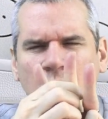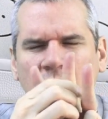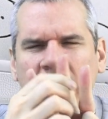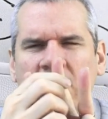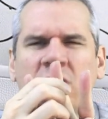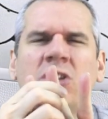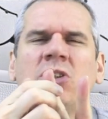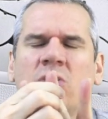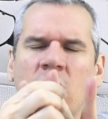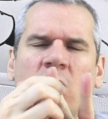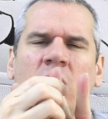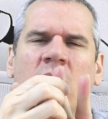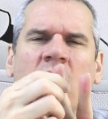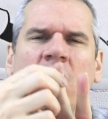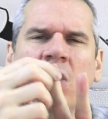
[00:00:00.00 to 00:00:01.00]
一
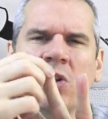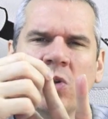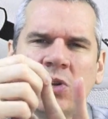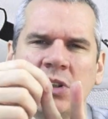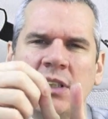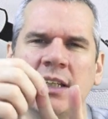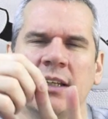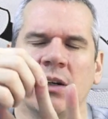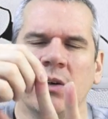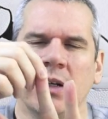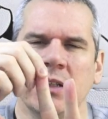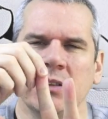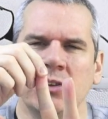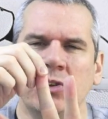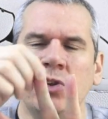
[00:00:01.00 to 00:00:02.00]
緒のスニーカー
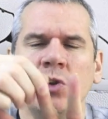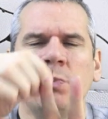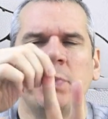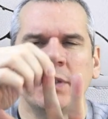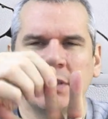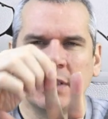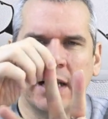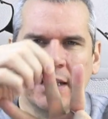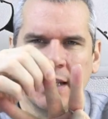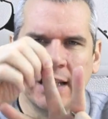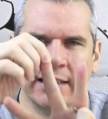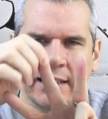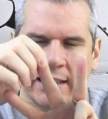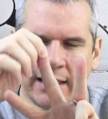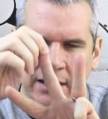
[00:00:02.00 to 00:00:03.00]
はスーパースターな
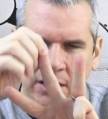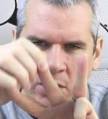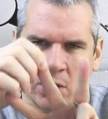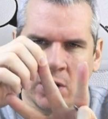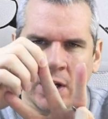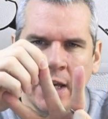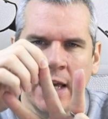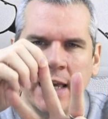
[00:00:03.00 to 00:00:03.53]
んだけど、